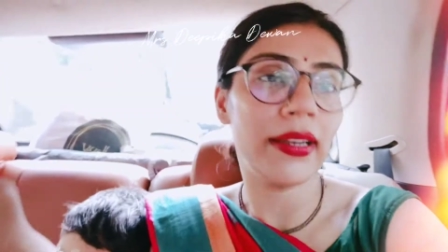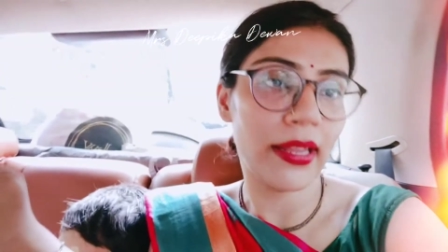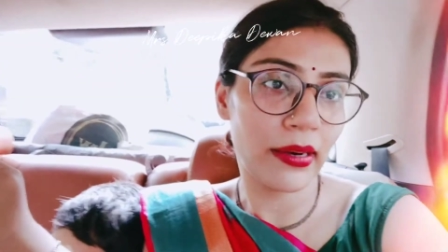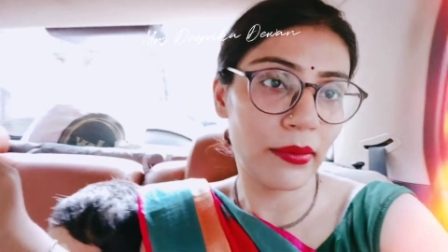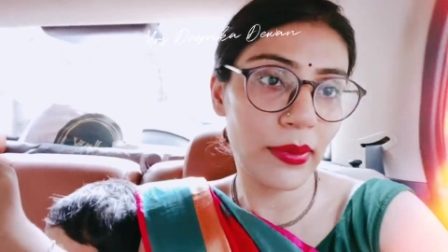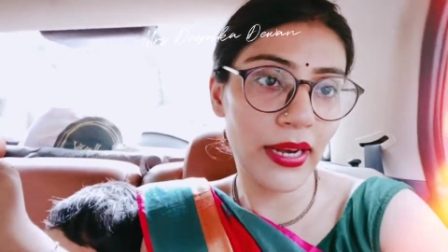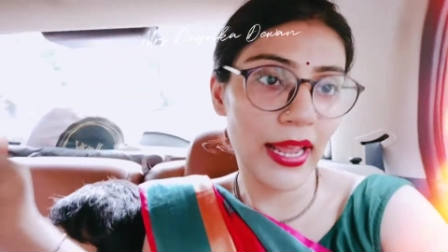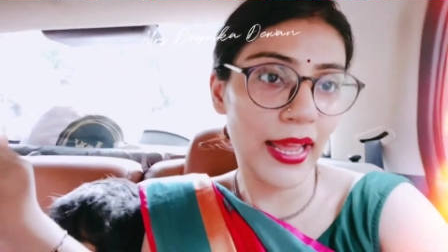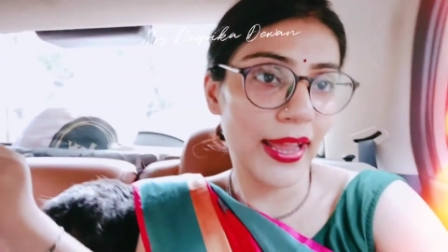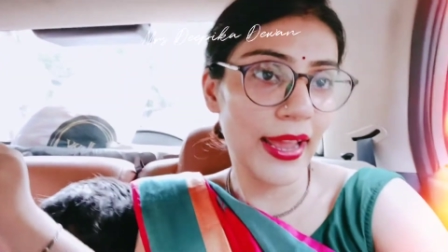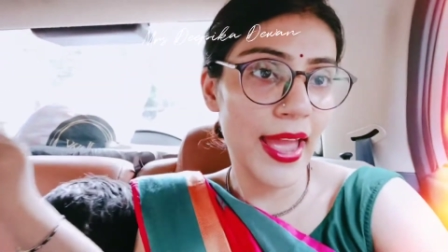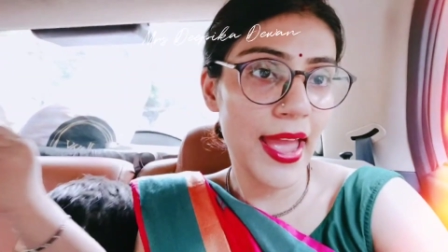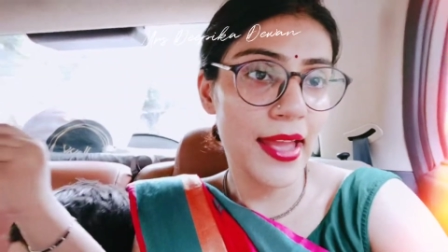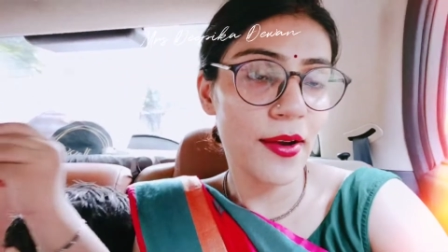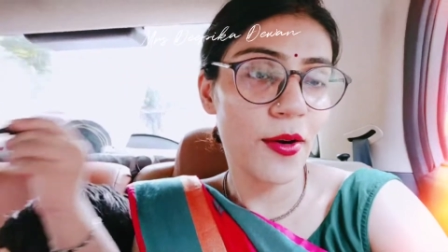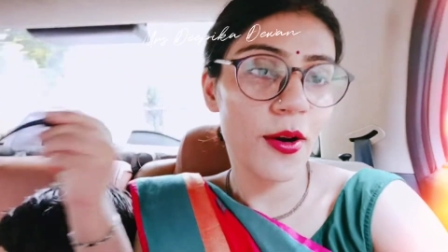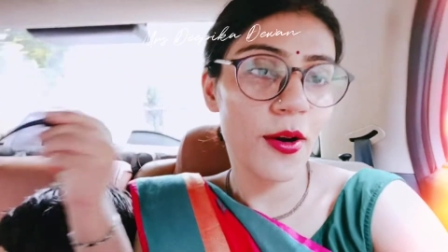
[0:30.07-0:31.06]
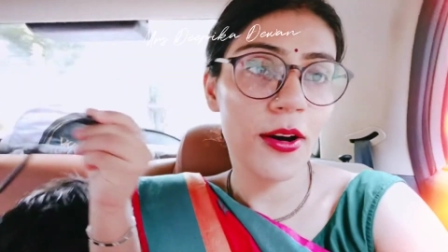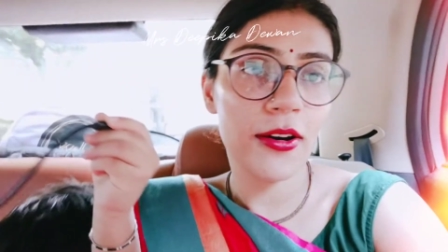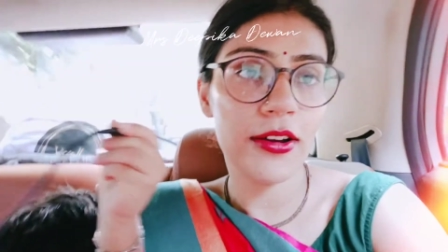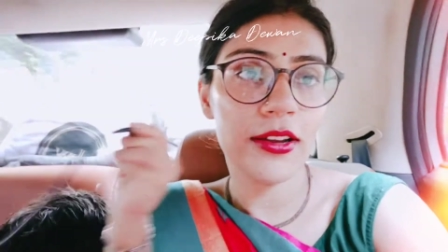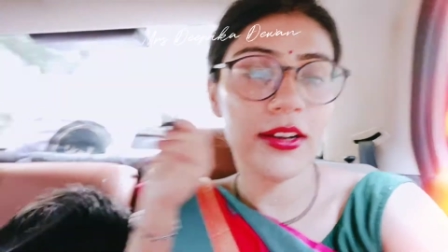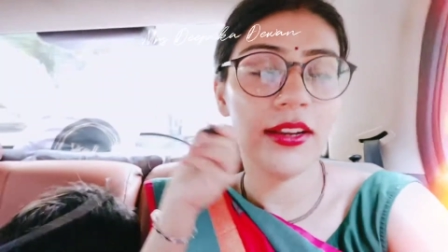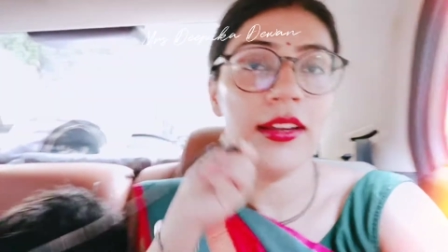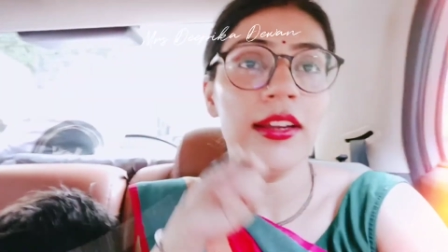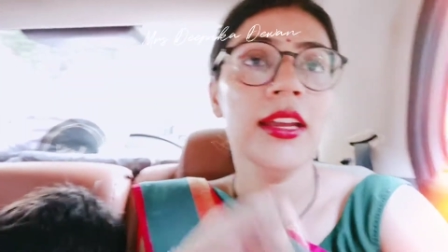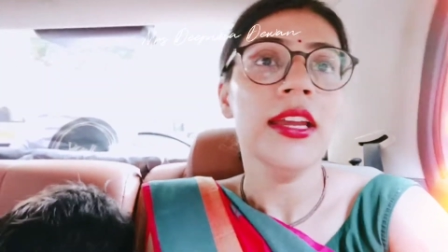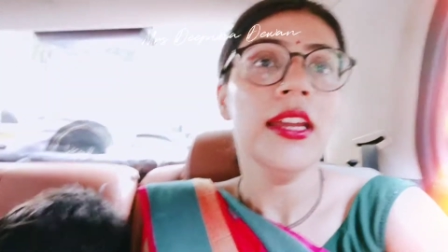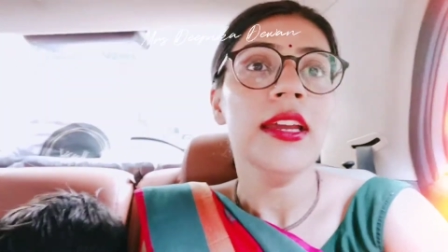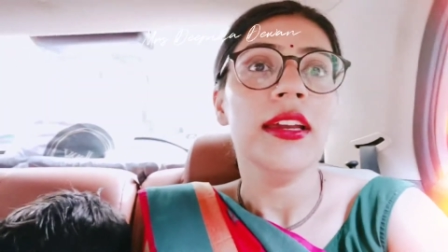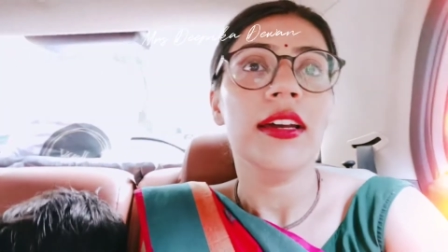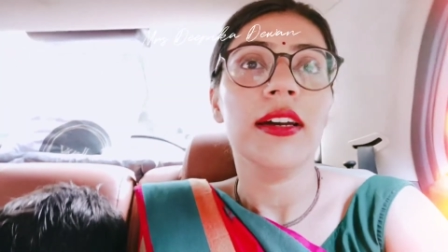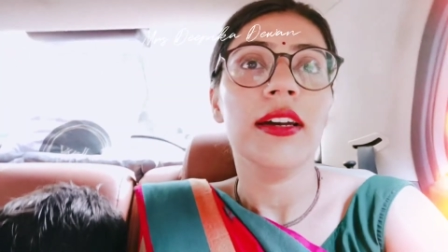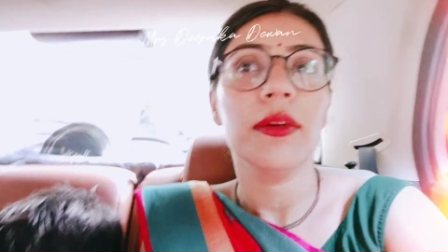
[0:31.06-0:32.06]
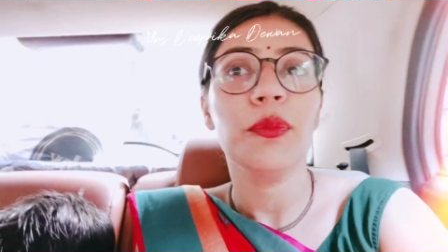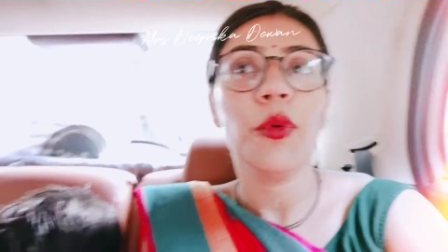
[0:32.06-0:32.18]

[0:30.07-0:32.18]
गोभी मटर बनाया है और